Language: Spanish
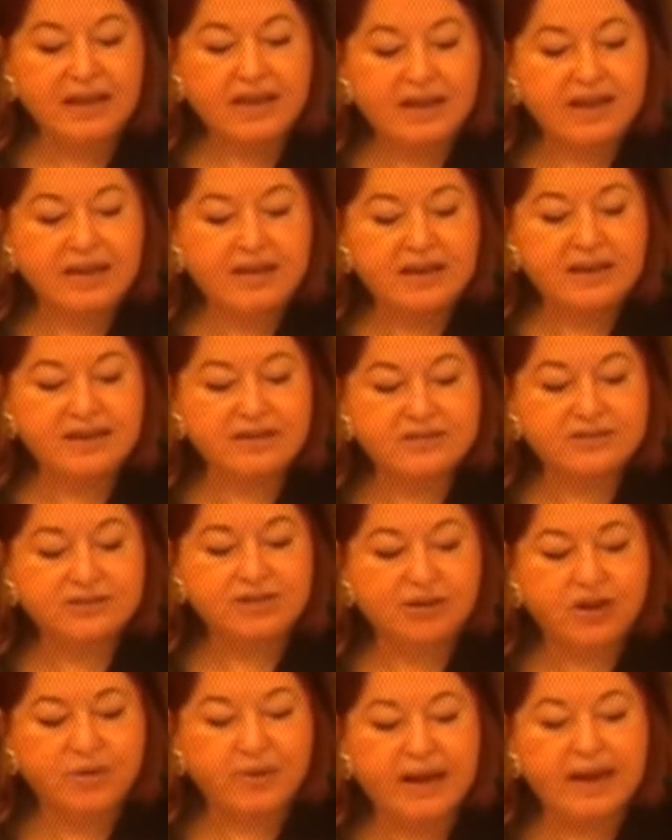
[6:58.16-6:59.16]
y
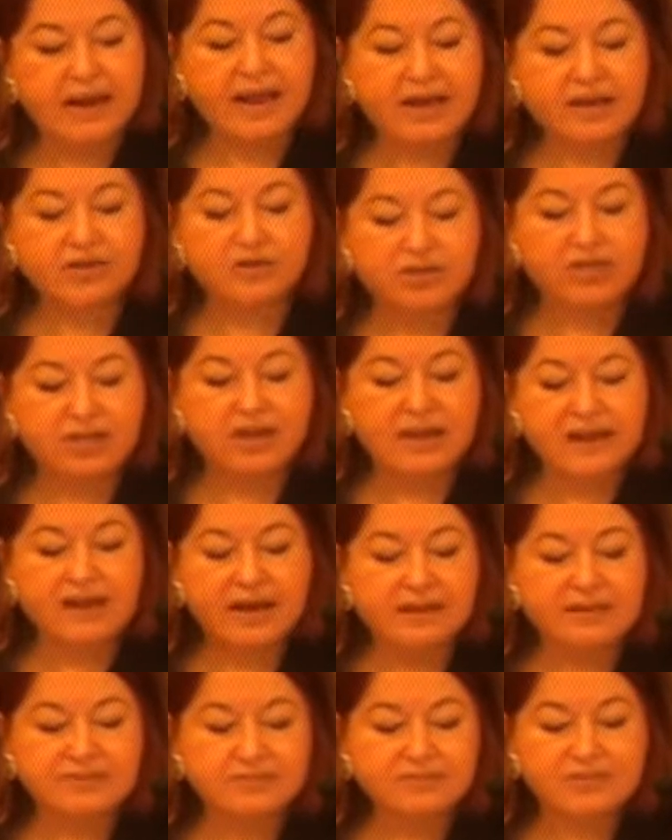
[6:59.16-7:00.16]
solo en la
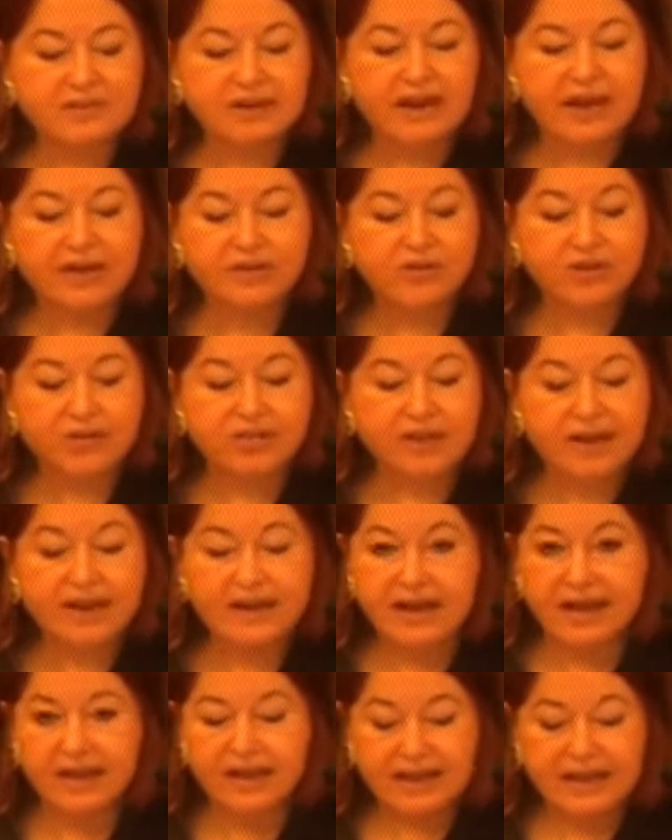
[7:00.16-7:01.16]
cocina, la
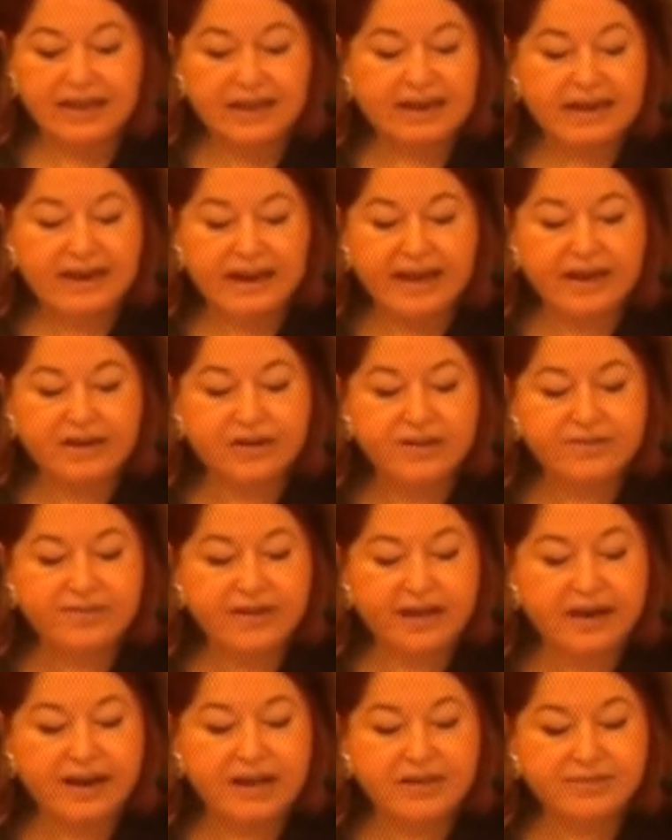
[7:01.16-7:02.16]
cocina, la
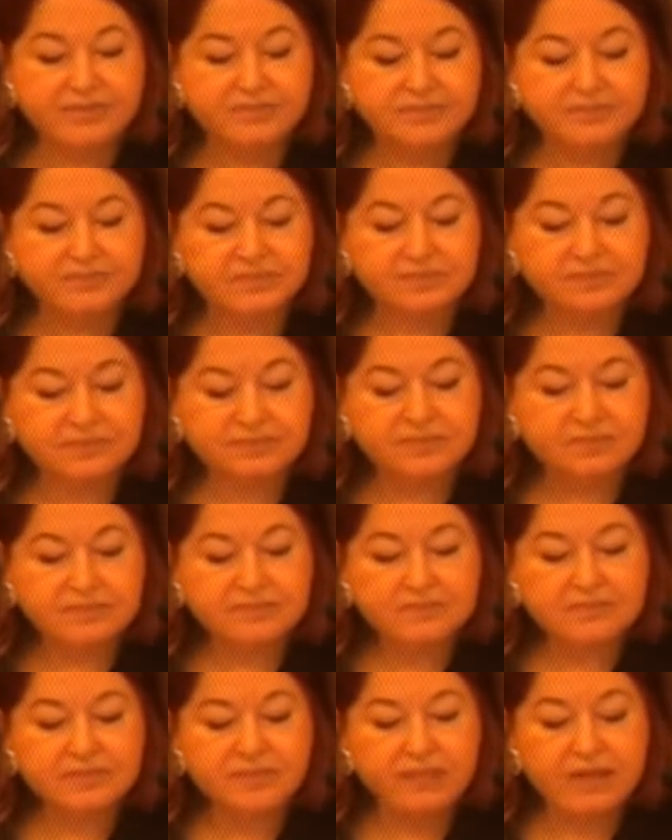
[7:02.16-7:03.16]
nevera.
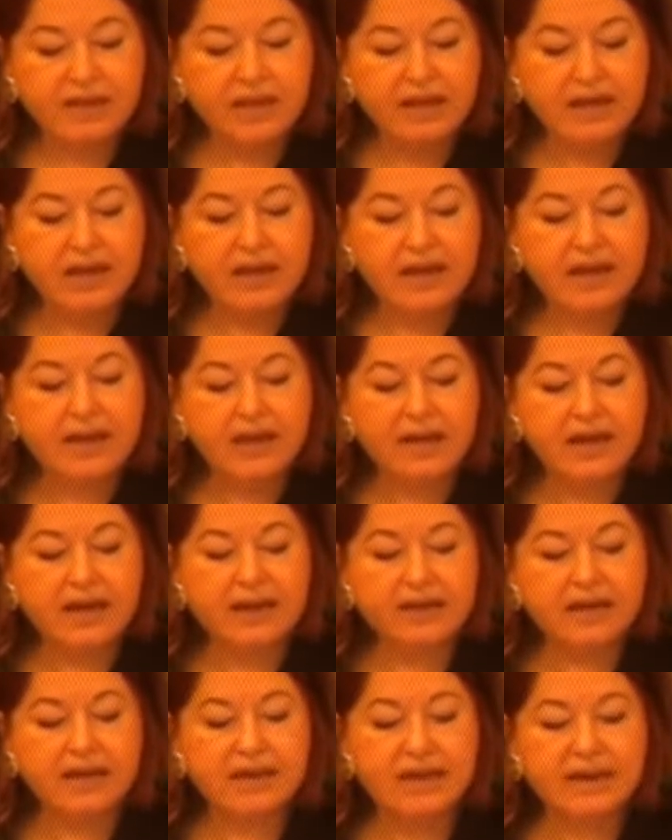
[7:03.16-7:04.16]
Y
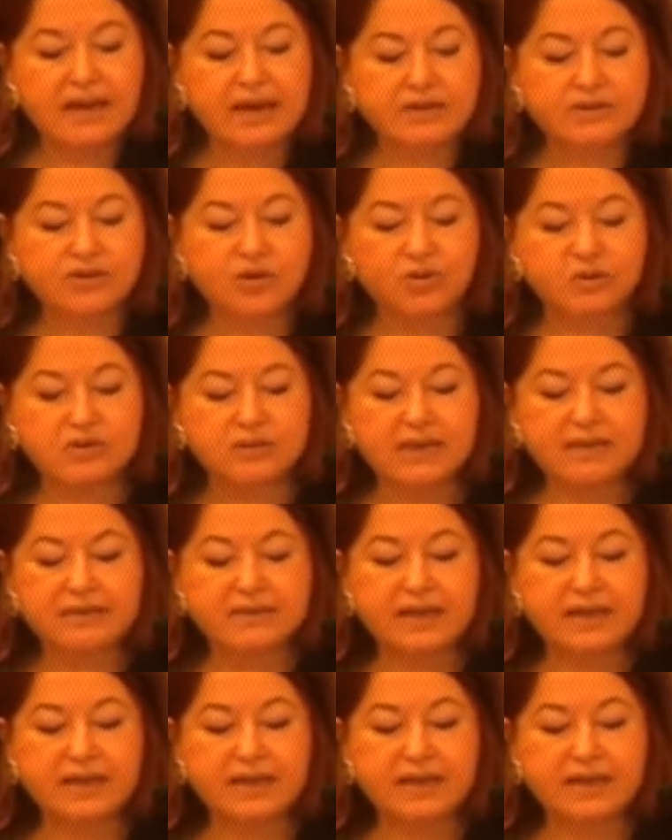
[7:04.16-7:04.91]
aquí las cosas